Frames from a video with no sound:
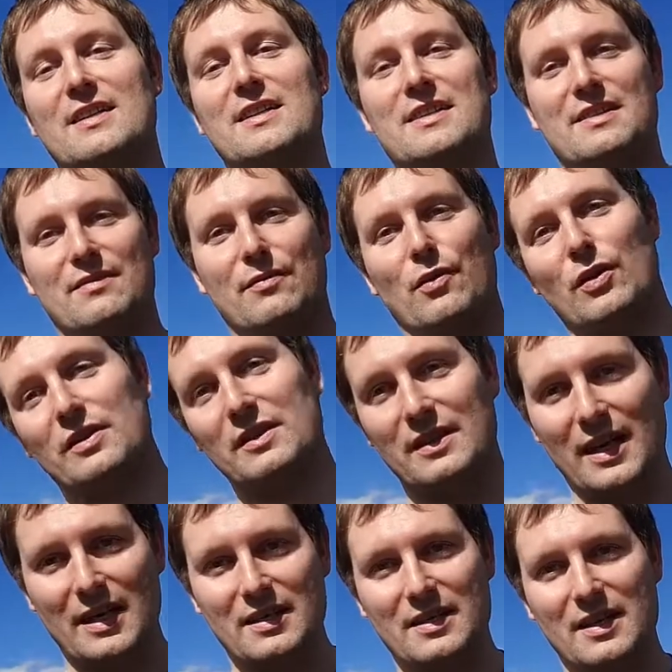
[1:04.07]
ist. Flirten,
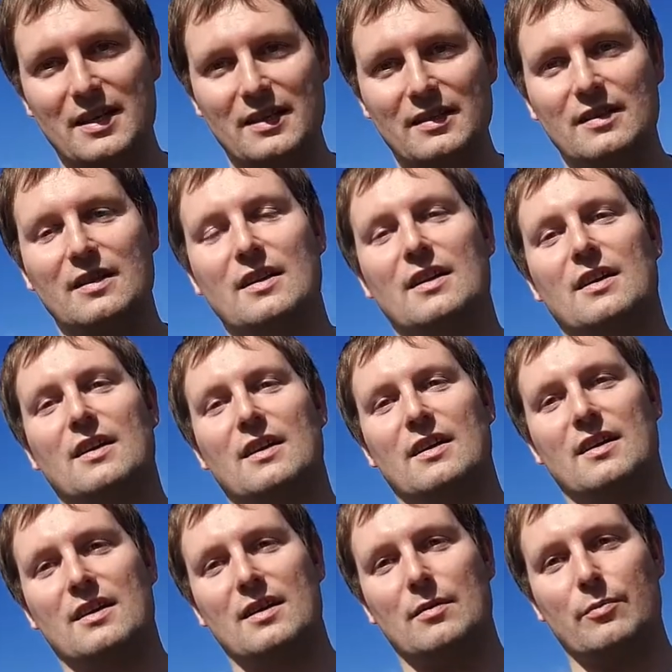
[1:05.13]
Dating,
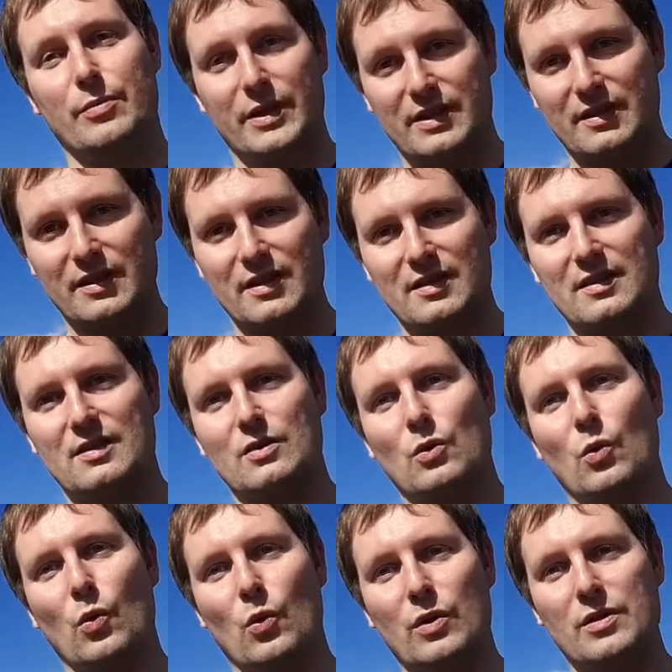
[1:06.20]
äh, Business
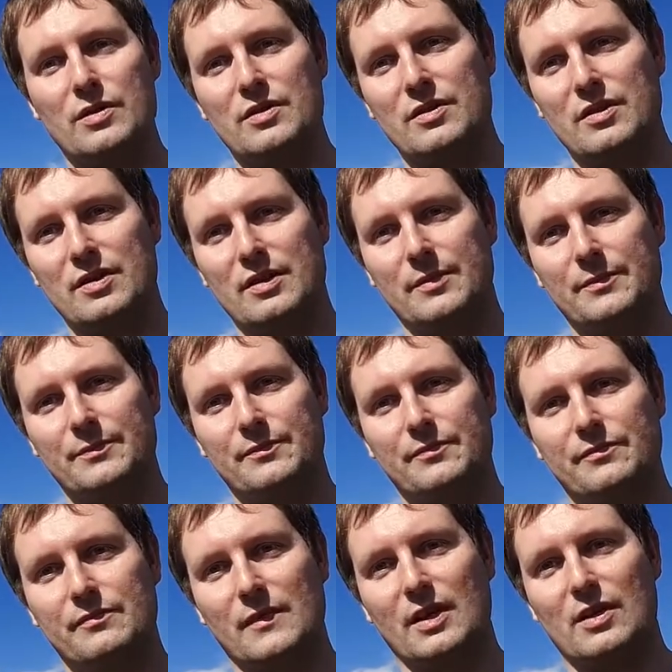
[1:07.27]
und
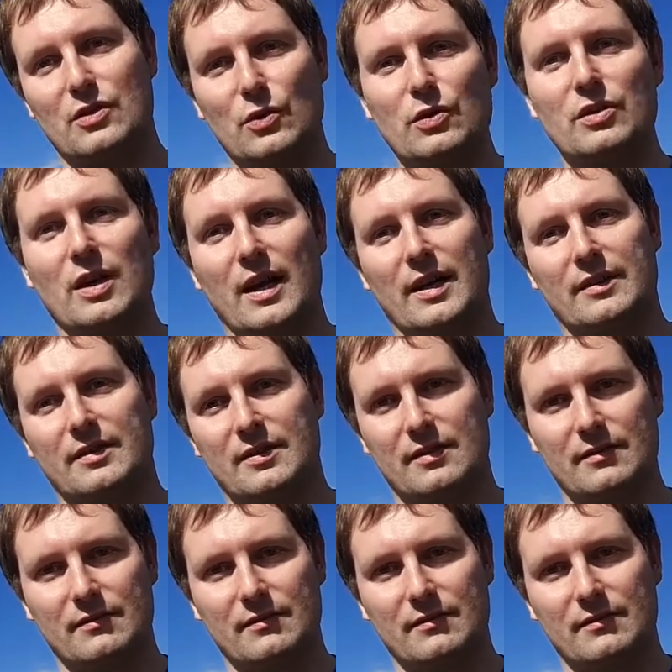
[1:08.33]
Gesundheit.